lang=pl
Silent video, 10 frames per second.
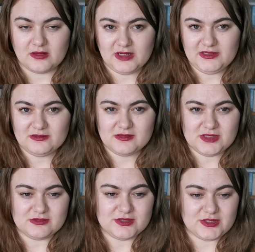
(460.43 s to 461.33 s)
Kolejną
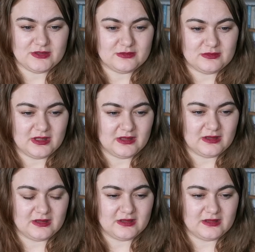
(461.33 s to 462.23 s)
książką
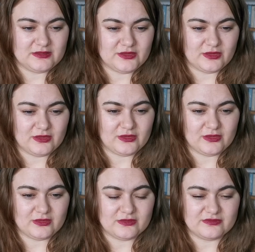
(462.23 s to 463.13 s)
e,
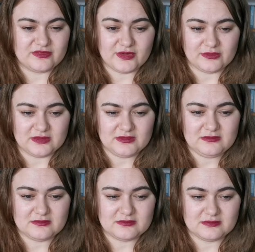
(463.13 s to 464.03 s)
to Wrony